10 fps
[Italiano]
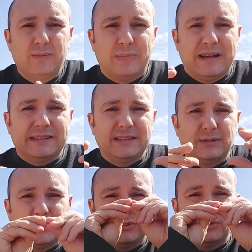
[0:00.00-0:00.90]
parte di
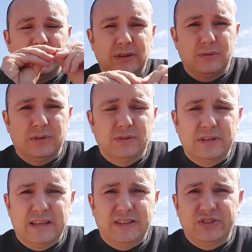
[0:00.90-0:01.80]
questo liquido
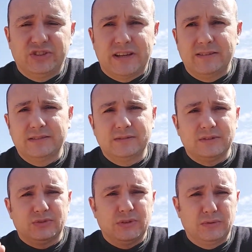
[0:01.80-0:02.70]
esce
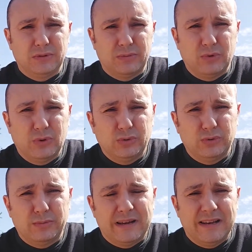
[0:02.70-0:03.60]
questo liquido è
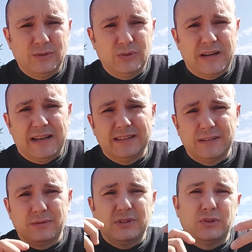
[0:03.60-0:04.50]
molto
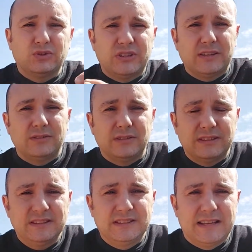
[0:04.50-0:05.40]
maleodorante, quindi lo sentono a
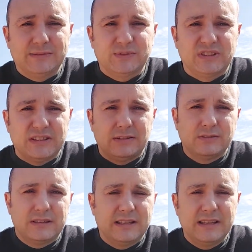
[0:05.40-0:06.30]
distanza e
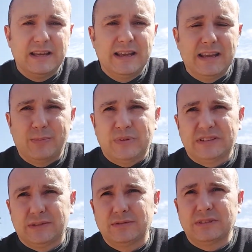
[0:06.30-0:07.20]
sanno che lì è
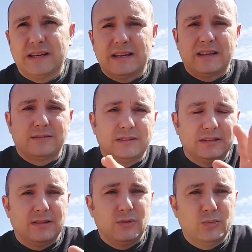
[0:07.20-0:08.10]
passato un cane,
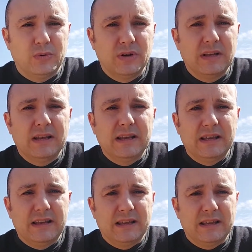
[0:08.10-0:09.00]
quindi il lupo
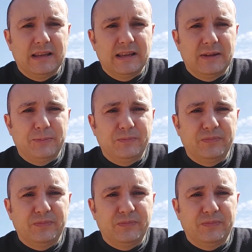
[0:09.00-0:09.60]
eh,